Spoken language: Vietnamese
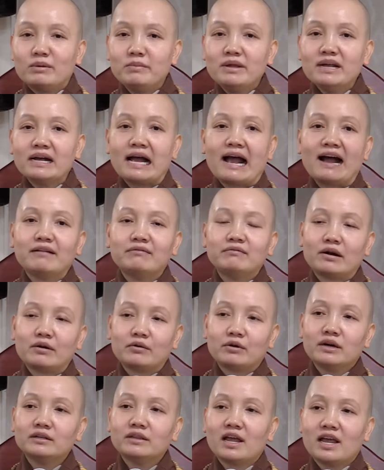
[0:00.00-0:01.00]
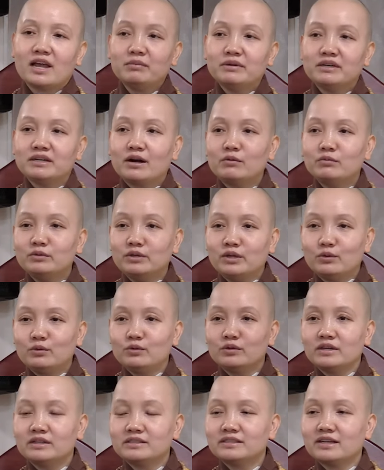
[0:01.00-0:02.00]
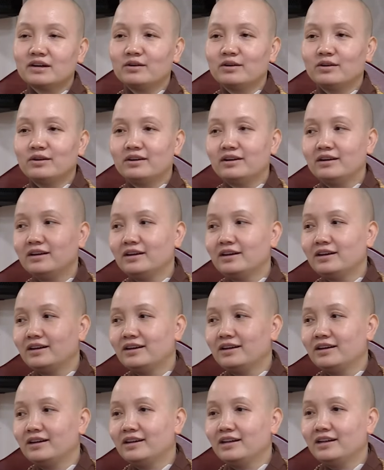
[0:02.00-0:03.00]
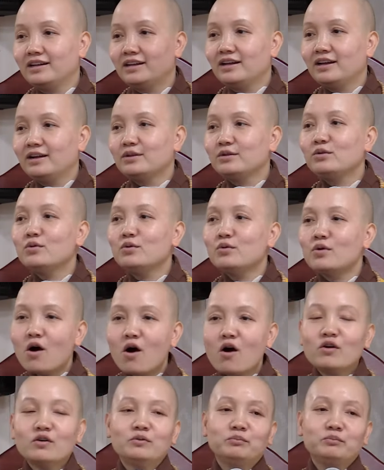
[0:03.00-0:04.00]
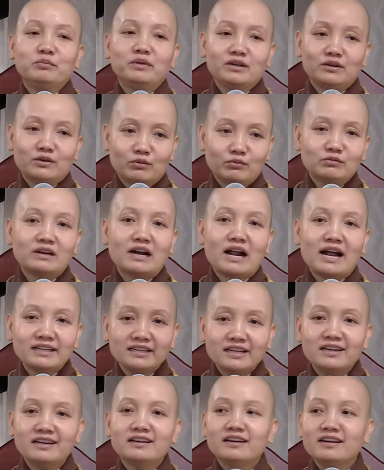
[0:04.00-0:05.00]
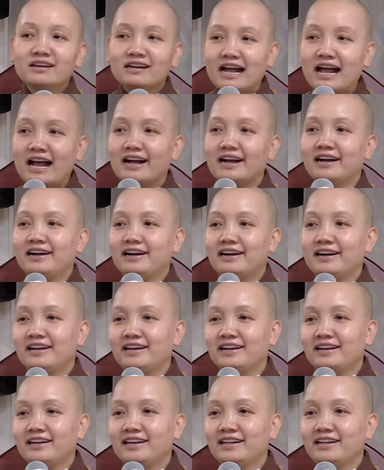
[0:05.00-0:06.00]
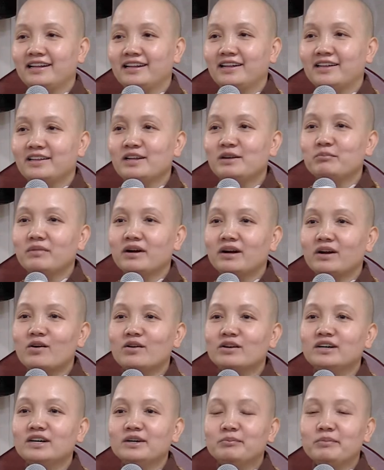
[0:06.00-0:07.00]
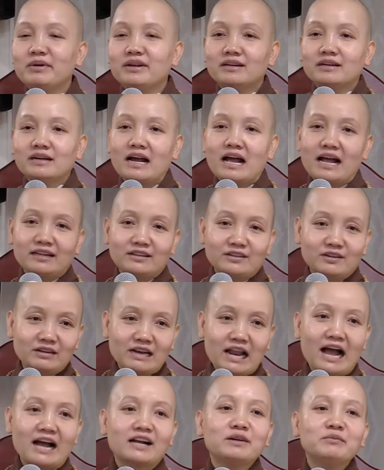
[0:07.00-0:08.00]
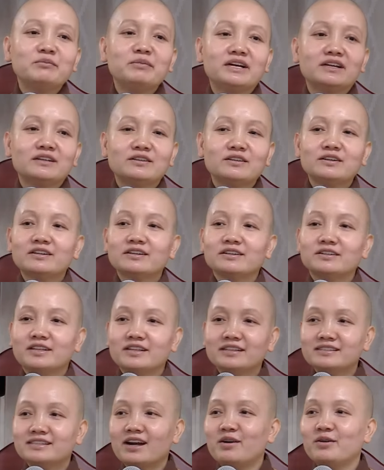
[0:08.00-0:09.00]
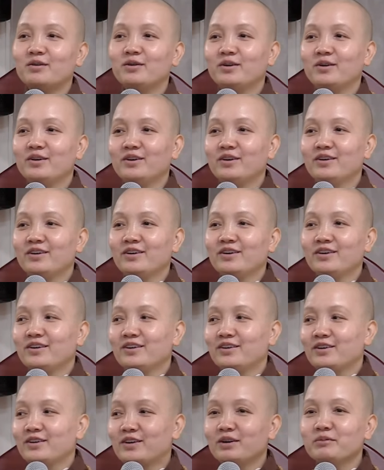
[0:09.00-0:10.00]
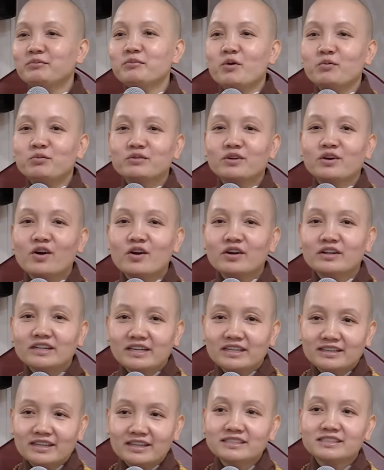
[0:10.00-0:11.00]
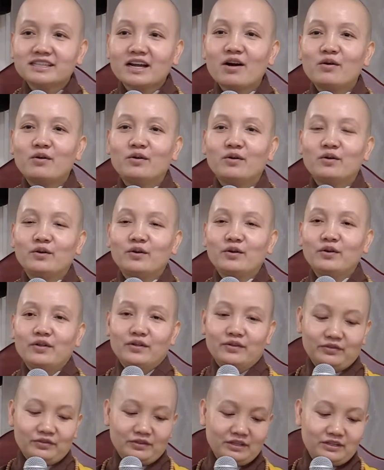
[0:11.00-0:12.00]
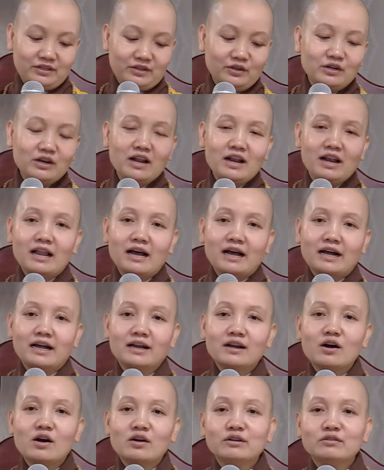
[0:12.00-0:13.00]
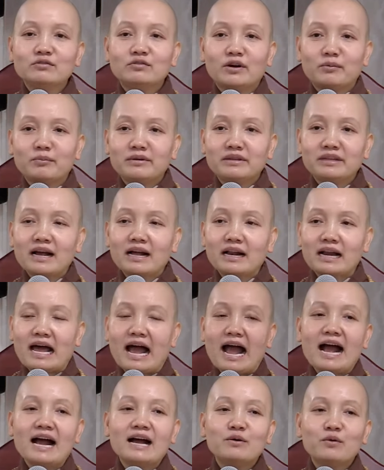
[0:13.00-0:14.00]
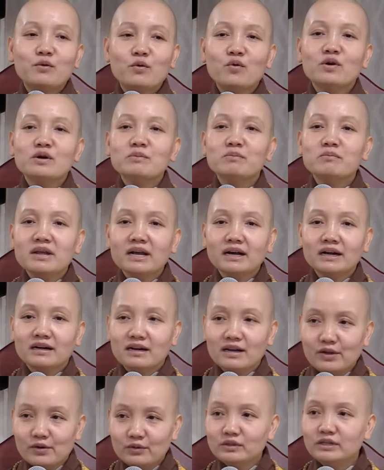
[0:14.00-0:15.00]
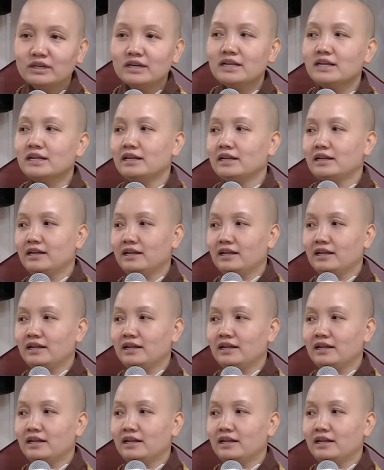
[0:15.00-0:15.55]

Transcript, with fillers: mình biết ăn vào cơ thể mình không chịu thì sao? Dù ngon mình cũng ráng nhịn đừng ăn. Nhưng mà con người mình cứ ăn cho đã cái miệng trước rồi tính sau, rồi cái bụng nó có gì tính sau. Thì cho nên là cái đó Đức Phật mới nhắc là ăn uống biết liễu tri,